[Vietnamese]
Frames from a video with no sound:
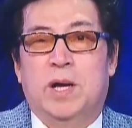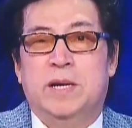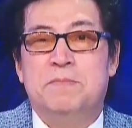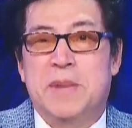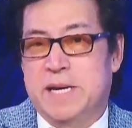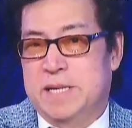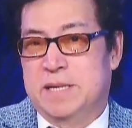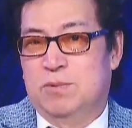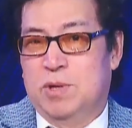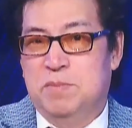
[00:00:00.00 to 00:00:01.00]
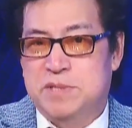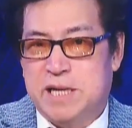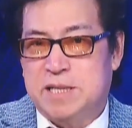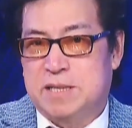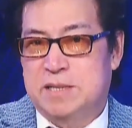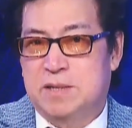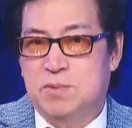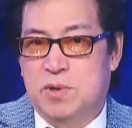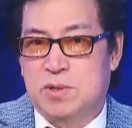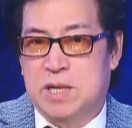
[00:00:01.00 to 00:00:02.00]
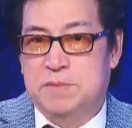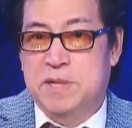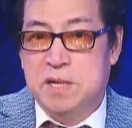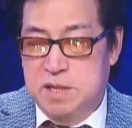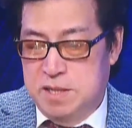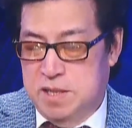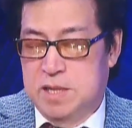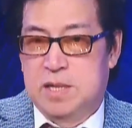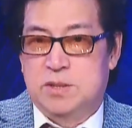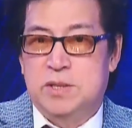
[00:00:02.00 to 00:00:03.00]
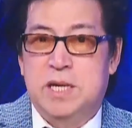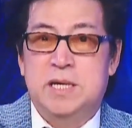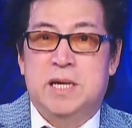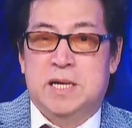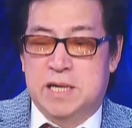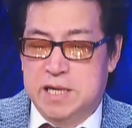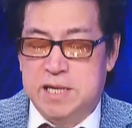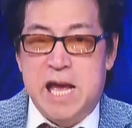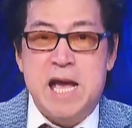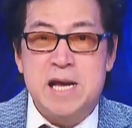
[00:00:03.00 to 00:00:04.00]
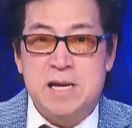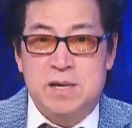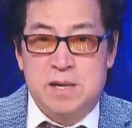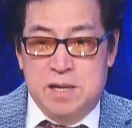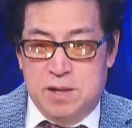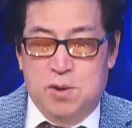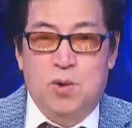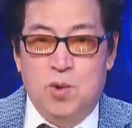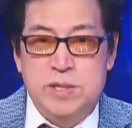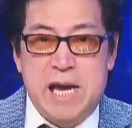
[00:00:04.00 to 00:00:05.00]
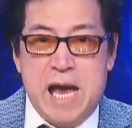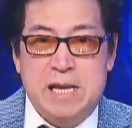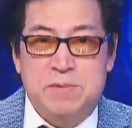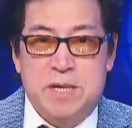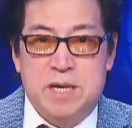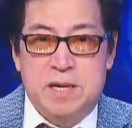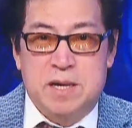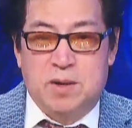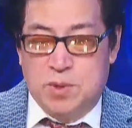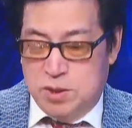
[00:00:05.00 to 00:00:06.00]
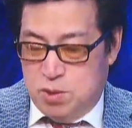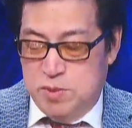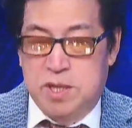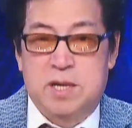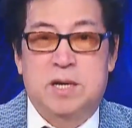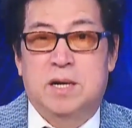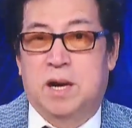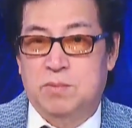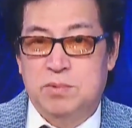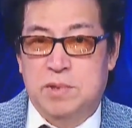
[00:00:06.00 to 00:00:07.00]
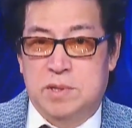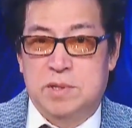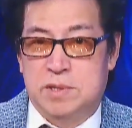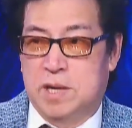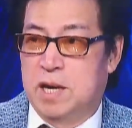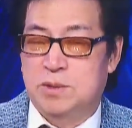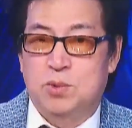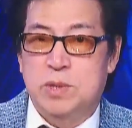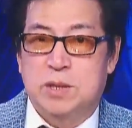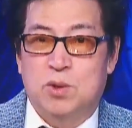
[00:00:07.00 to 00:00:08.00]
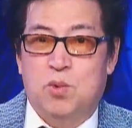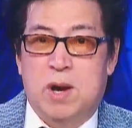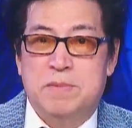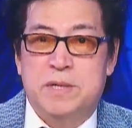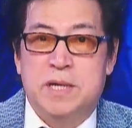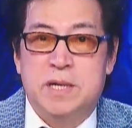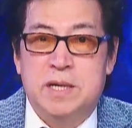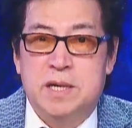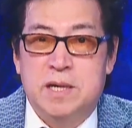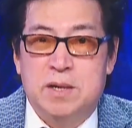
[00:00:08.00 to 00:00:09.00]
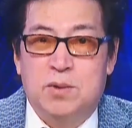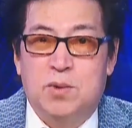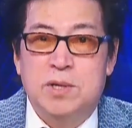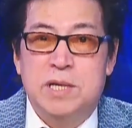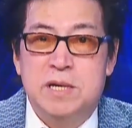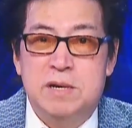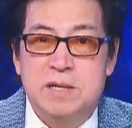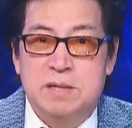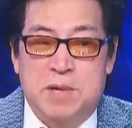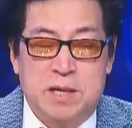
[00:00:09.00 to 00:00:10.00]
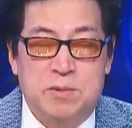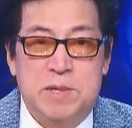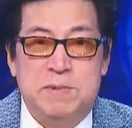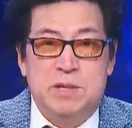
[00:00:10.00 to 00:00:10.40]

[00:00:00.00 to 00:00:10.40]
quả đấm mạnh, quả đấm sắt chứ không có thể mà nương. Cho nên khi đang ngồi uống trà như vậy á ông nói thôi bây giờ ông chờ chút nha tôi qua bên kia uống ly nước nhưng mà quý